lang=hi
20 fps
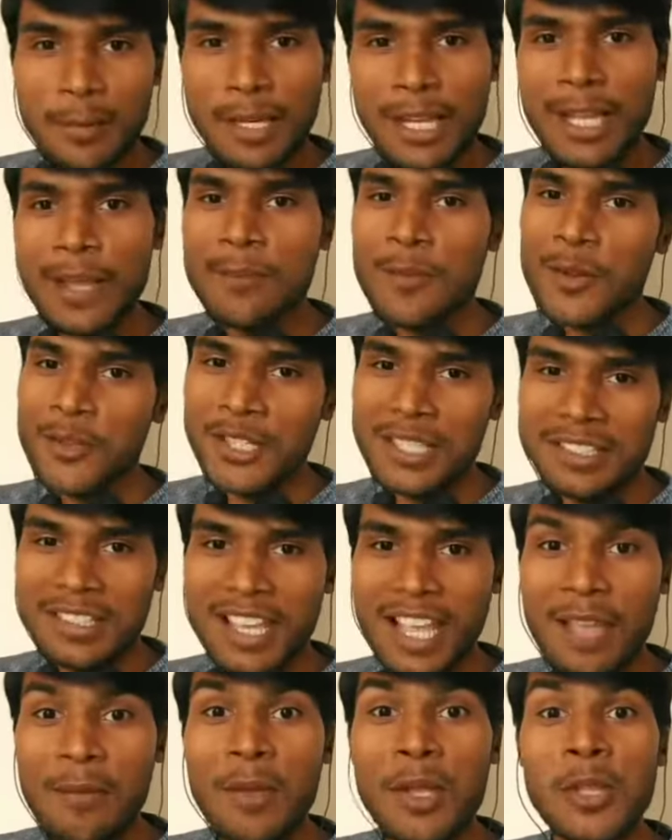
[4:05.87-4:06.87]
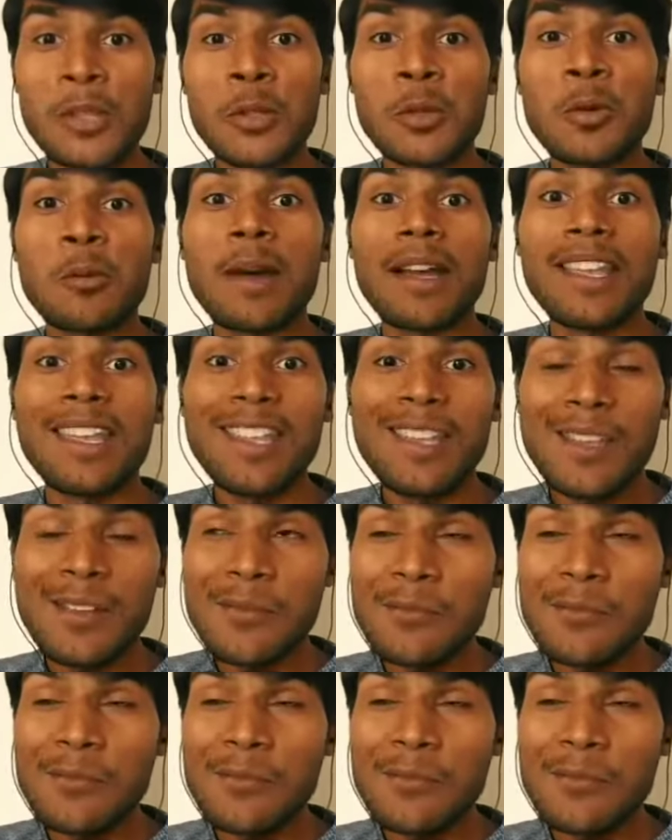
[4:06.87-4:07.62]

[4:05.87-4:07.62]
है प्रोसेस क्या है मैंने तो भाई